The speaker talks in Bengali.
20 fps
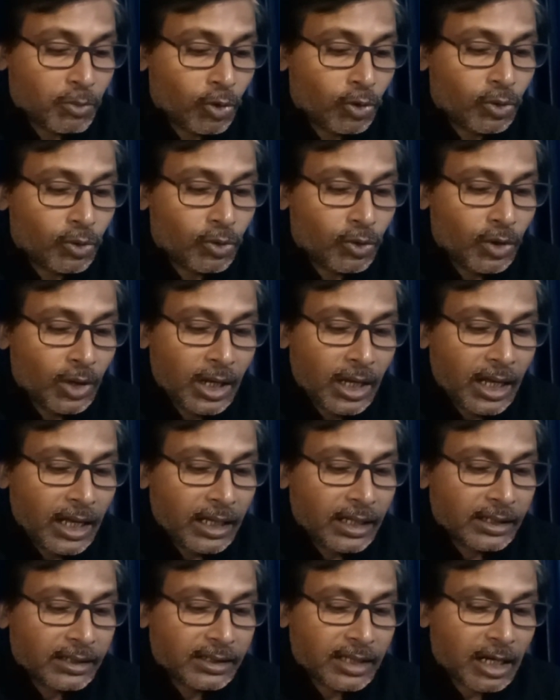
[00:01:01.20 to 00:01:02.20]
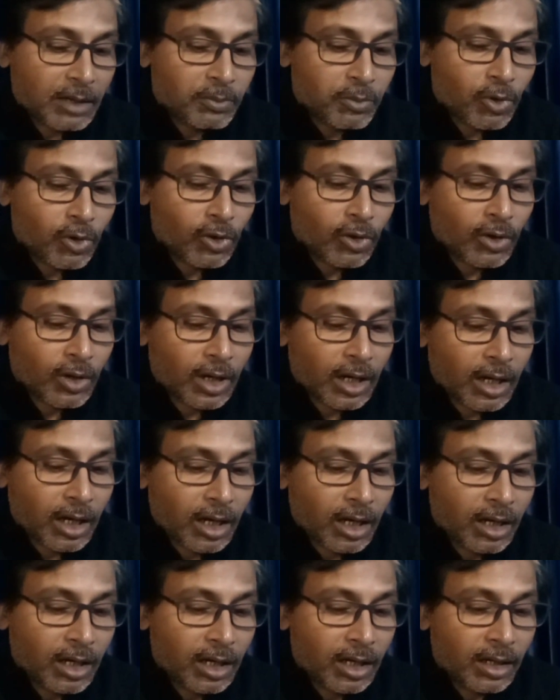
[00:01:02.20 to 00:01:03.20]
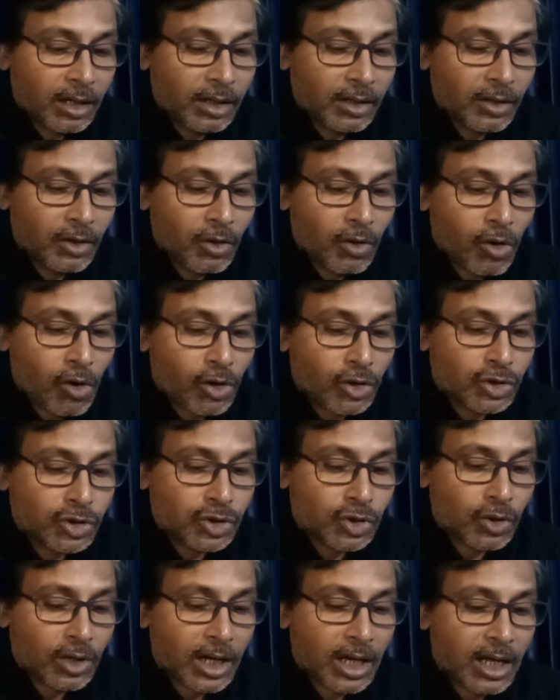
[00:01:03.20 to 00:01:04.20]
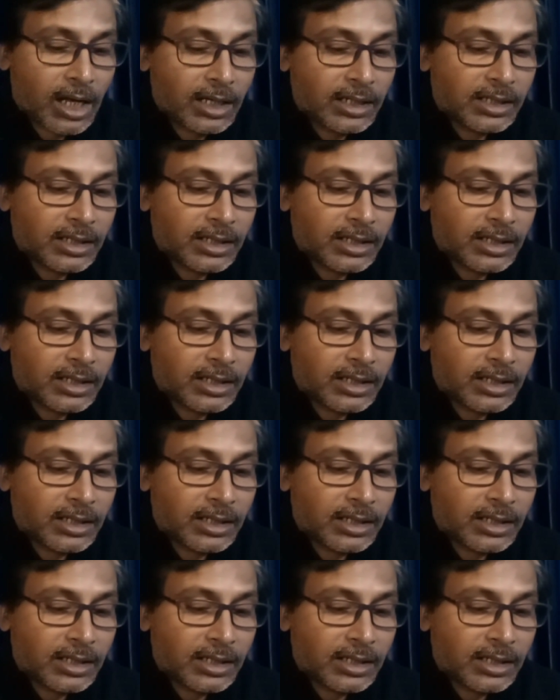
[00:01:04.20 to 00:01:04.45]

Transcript: বলুন তারপর অর্চনা